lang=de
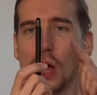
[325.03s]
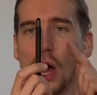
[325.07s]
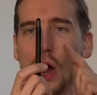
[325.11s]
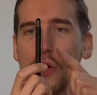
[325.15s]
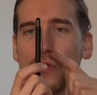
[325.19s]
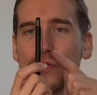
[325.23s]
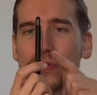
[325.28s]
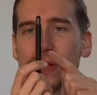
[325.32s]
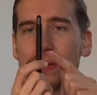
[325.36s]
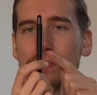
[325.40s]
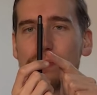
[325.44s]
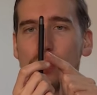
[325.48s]

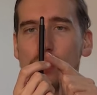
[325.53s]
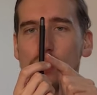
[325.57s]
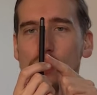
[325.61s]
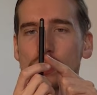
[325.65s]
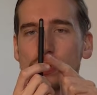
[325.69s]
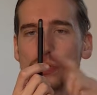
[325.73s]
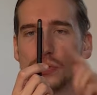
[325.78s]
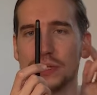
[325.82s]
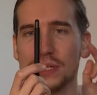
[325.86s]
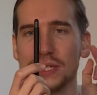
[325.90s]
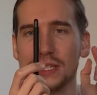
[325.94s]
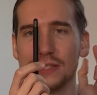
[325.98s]
auf den Punkt.
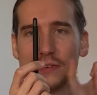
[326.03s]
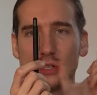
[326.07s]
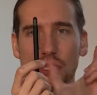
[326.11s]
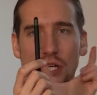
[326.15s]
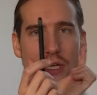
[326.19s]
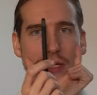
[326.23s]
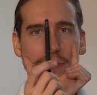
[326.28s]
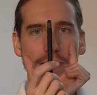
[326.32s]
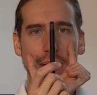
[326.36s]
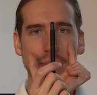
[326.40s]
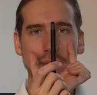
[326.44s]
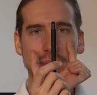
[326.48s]
Du siehst
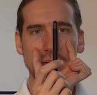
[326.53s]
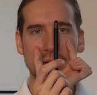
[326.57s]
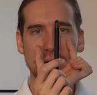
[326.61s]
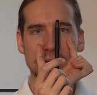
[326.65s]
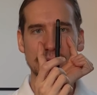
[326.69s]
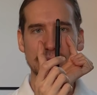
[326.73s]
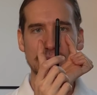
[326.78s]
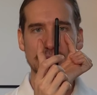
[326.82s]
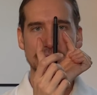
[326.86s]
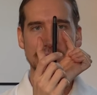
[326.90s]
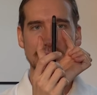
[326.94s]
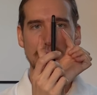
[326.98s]
wahrscheinlich bei mir,
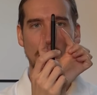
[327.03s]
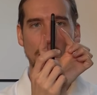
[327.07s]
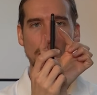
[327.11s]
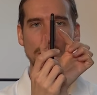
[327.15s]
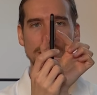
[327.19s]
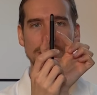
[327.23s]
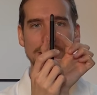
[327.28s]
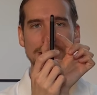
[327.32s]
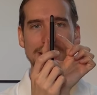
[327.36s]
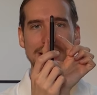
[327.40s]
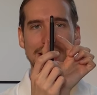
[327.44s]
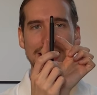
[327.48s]
dass die Augen
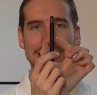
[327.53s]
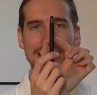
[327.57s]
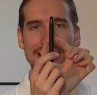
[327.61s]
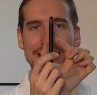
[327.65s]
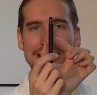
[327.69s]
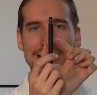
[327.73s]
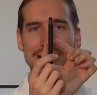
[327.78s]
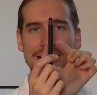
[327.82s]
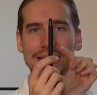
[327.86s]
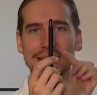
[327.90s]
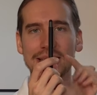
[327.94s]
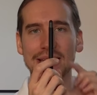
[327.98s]
sich nach
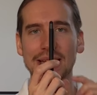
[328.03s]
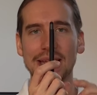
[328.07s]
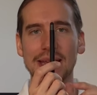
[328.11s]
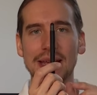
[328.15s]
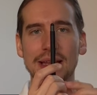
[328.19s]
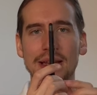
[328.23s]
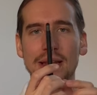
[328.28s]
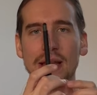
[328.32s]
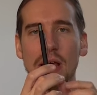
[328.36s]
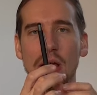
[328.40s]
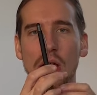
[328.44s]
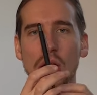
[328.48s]
innen
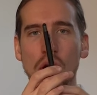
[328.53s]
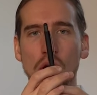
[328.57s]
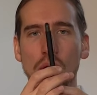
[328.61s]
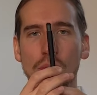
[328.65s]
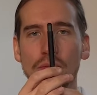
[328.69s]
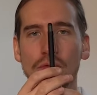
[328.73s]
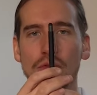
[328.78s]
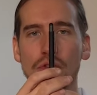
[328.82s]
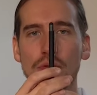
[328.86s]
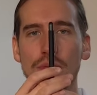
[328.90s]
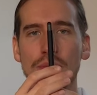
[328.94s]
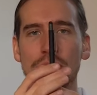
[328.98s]
drehen und
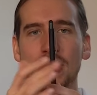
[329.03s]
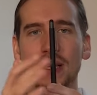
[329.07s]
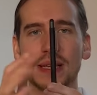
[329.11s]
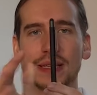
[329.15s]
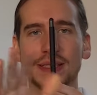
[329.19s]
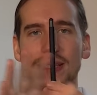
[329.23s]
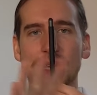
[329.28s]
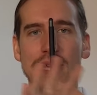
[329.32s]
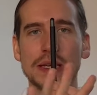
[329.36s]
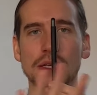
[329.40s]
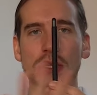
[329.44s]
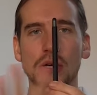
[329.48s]
für mich ist
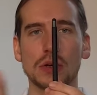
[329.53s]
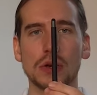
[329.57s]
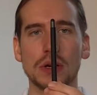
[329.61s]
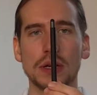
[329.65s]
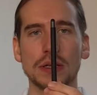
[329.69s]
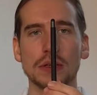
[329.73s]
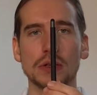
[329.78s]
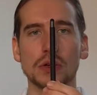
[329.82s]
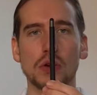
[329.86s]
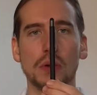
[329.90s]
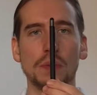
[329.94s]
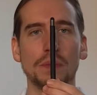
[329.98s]
der
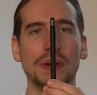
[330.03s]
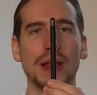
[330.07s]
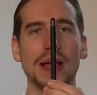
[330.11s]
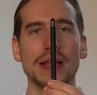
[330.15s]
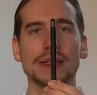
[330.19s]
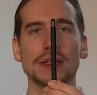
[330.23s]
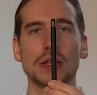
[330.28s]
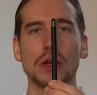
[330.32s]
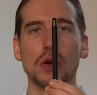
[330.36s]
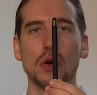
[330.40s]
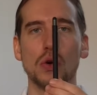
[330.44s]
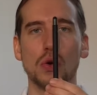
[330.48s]
Hintergrund
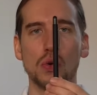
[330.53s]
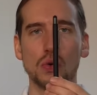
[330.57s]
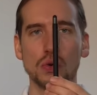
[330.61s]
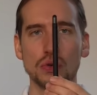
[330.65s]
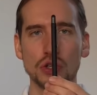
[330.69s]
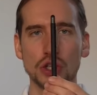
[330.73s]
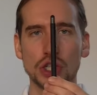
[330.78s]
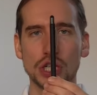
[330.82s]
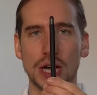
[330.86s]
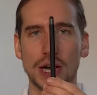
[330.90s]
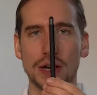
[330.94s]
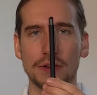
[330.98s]
komplett
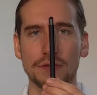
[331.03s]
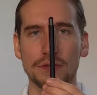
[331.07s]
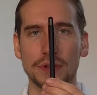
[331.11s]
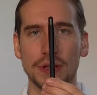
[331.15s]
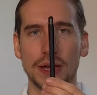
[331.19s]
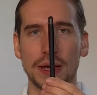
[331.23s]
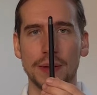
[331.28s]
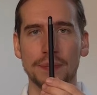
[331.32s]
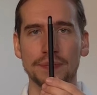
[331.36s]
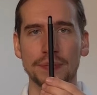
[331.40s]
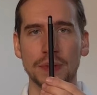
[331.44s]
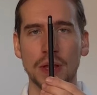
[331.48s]
unscharf.
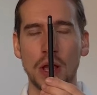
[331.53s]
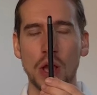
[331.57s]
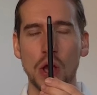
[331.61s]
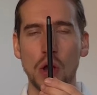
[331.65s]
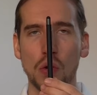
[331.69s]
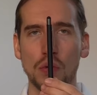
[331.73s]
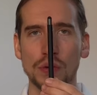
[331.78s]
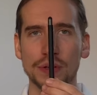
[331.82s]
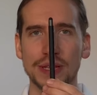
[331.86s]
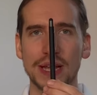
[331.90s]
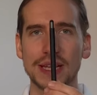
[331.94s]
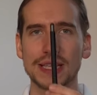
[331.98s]
Ja?
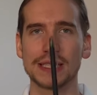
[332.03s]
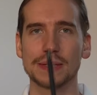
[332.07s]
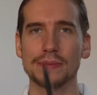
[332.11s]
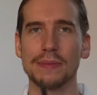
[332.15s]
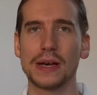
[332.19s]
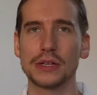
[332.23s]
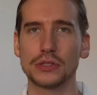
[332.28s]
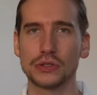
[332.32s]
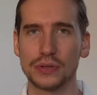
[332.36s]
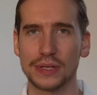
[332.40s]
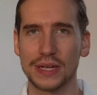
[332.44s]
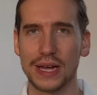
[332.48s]
Und jetzt
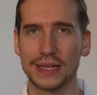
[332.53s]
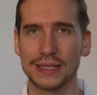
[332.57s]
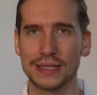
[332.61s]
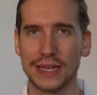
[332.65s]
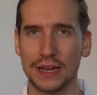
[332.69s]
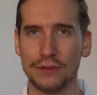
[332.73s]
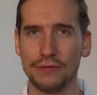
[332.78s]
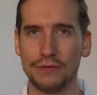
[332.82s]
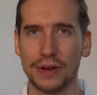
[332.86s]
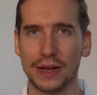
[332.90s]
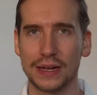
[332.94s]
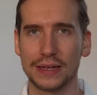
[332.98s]
machst du einen ganz
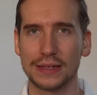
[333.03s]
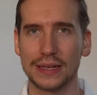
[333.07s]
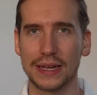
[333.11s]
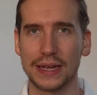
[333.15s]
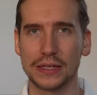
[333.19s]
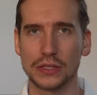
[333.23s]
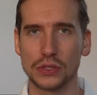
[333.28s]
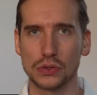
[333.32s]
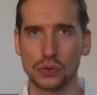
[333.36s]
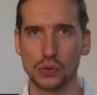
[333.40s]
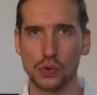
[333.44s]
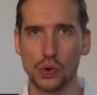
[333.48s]
einfachen
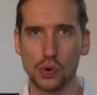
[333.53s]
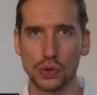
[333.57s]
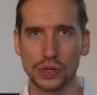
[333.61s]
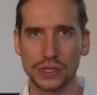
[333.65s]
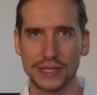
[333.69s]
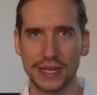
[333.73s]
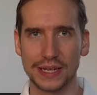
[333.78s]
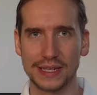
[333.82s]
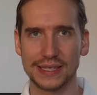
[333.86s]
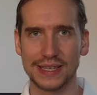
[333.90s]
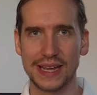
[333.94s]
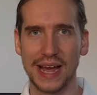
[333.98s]
Trick. Du guckst
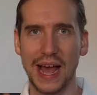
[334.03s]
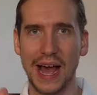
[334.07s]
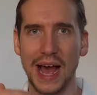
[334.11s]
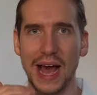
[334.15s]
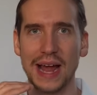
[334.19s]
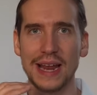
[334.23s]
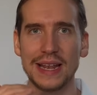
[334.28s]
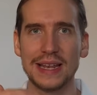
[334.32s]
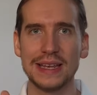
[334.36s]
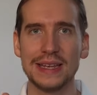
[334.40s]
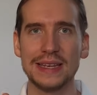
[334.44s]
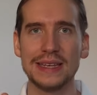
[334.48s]
jetzt
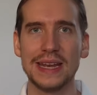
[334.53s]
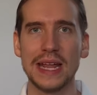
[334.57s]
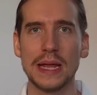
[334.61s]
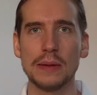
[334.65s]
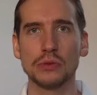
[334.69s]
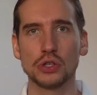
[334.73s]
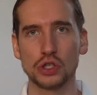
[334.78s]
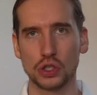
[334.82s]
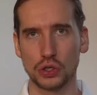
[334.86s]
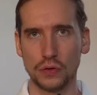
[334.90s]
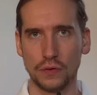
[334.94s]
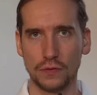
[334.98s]
an dem
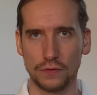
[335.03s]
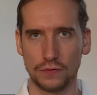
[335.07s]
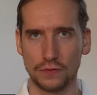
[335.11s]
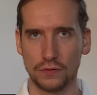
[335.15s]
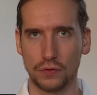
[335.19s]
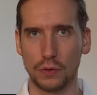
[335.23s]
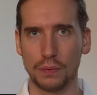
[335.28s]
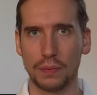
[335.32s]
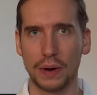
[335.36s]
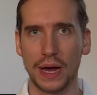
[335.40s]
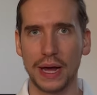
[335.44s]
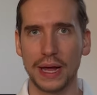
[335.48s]
Stift
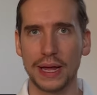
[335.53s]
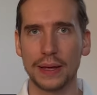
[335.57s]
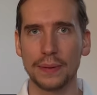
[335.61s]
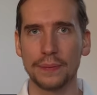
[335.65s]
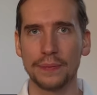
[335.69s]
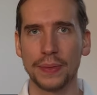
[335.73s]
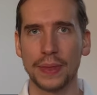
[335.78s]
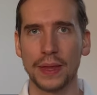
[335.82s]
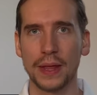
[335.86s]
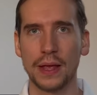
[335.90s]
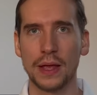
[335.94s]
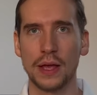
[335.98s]
vorbei
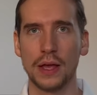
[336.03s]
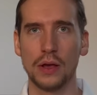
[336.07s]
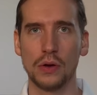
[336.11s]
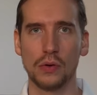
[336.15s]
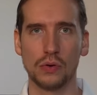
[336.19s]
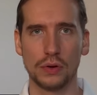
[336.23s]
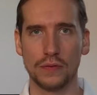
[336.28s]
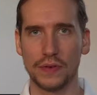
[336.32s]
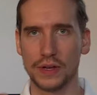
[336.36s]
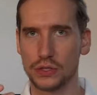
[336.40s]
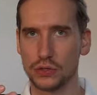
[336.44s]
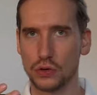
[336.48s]

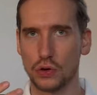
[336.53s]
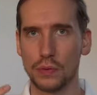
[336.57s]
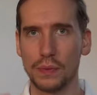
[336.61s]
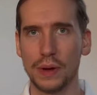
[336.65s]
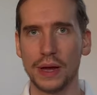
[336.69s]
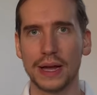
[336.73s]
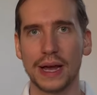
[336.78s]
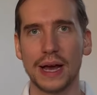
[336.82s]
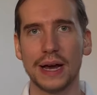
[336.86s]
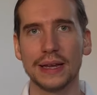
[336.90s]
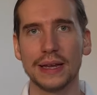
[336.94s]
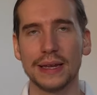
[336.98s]
oder was auch immer
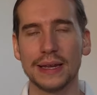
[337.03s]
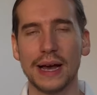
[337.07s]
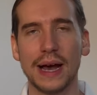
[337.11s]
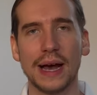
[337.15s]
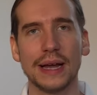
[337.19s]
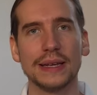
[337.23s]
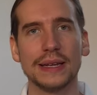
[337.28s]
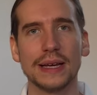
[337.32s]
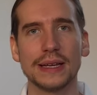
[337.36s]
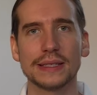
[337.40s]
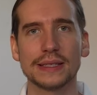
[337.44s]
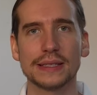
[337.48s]
gerade in der
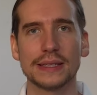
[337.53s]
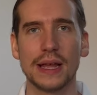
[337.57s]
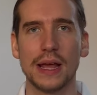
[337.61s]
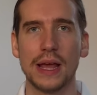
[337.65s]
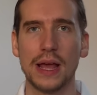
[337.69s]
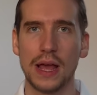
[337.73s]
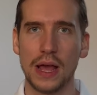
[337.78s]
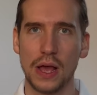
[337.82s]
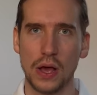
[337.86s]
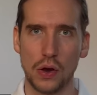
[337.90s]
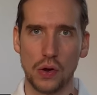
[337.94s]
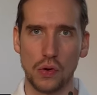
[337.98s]
Hand hast,
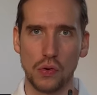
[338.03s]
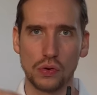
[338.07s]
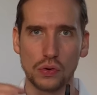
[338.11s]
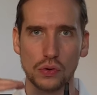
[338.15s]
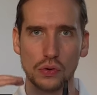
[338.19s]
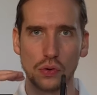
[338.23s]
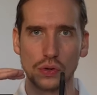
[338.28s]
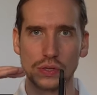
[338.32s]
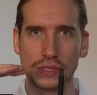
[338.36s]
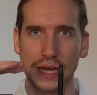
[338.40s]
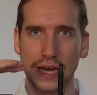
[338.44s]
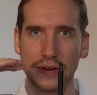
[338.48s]
und
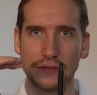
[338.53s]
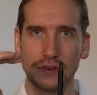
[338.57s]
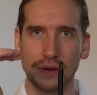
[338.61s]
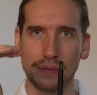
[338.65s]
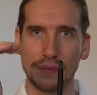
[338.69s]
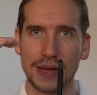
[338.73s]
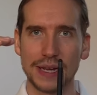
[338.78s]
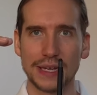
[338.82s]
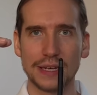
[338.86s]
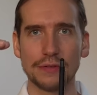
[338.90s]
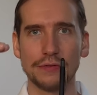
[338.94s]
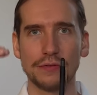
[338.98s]
guckst einfach
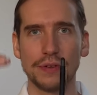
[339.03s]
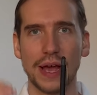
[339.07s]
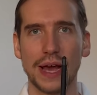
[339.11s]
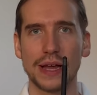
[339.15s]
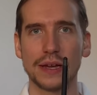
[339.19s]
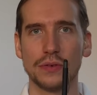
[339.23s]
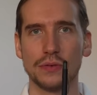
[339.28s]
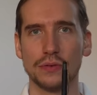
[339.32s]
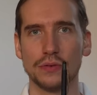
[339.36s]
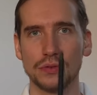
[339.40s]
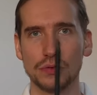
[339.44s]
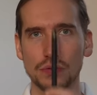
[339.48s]
mal in die
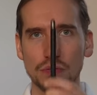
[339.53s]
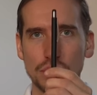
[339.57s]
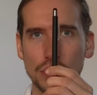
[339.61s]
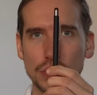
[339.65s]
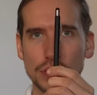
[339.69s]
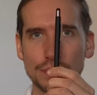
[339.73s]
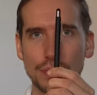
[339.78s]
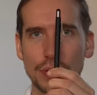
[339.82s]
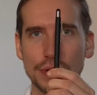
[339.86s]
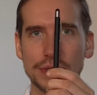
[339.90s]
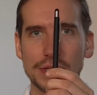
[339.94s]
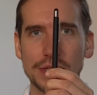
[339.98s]
Ferne. Und du
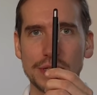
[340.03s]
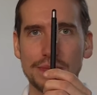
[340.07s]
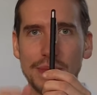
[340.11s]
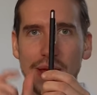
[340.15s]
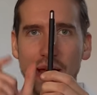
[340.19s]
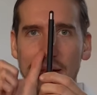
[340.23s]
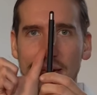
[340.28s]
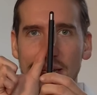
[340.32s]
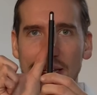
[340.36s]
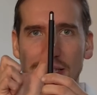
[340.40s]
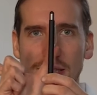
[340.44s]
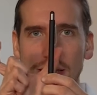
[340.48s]
wirst plötzlich
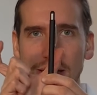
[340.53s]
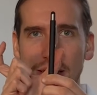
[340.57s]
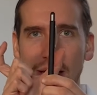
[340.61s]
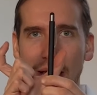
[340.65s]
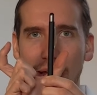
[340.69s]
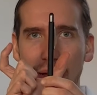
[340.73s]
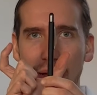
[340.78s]
merken, dass es